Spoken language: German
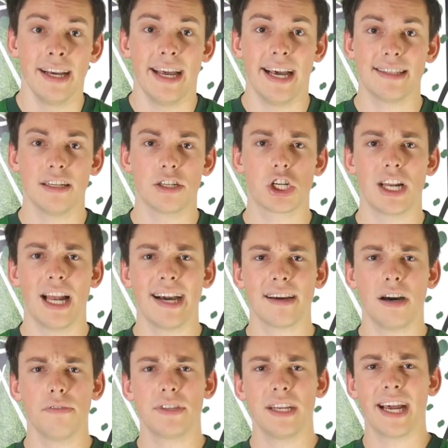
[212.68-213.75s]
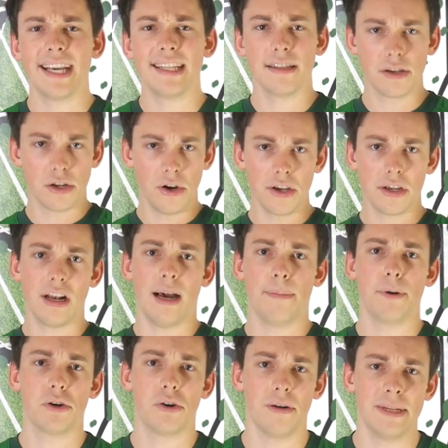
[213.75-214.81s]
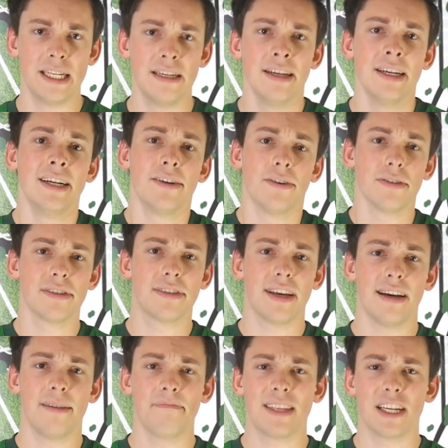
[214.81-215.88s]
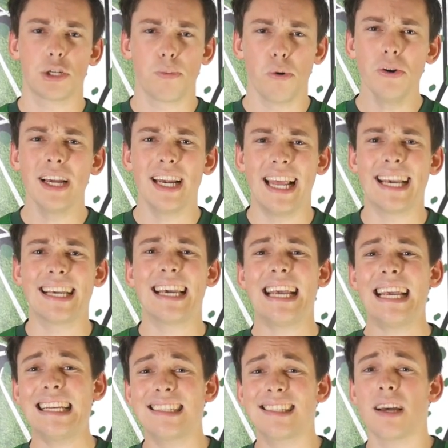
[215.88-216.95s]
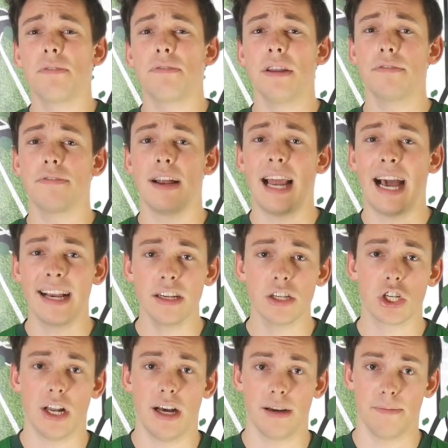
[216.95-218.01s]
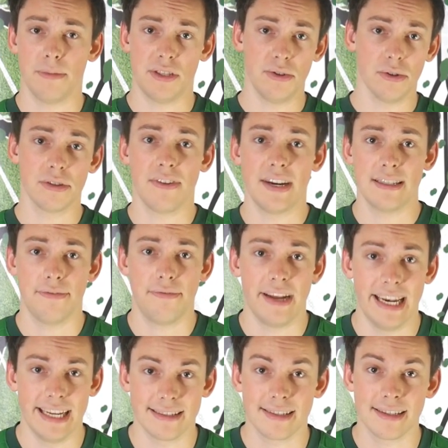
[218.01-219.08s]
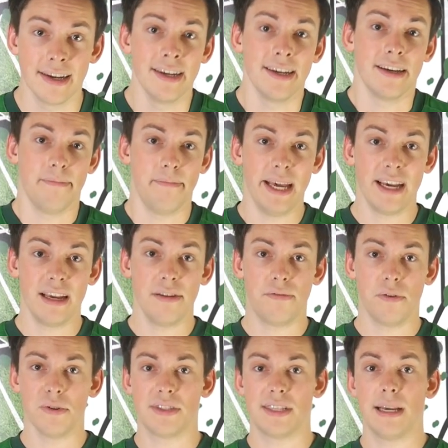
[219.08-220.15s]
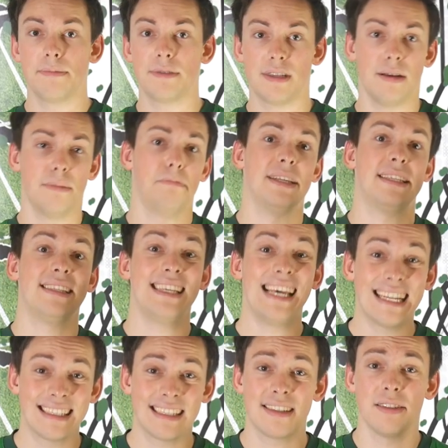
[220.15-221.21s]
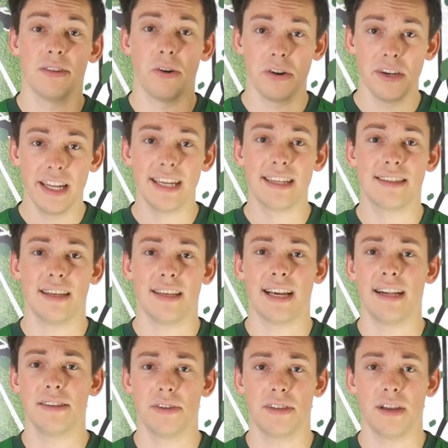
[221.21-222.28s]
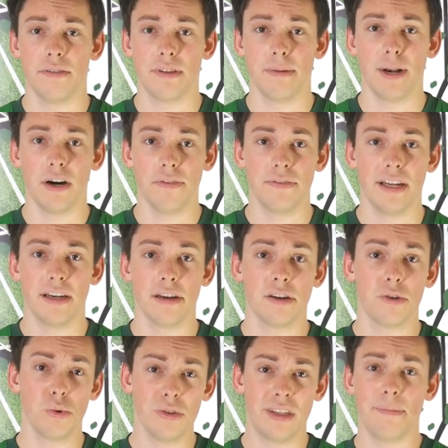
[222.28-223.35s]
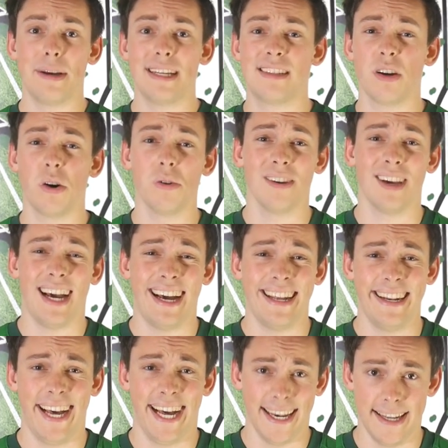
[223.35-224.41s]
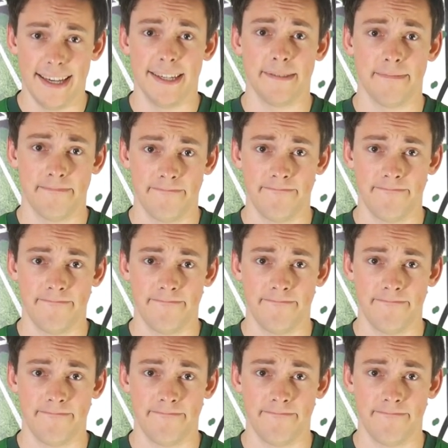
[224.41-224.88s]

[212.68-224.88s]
Er hat einen Schlag auf den rechten Knöchel abbekommen und ähm, das Sprunggelenk ist auf jeden Fall angeschlagen bzw. verletzt. Mehr Infos gibt's bis jetzt noch nicht. Ich halte euch da auf dem Laufenden. Gute Besserung an alle.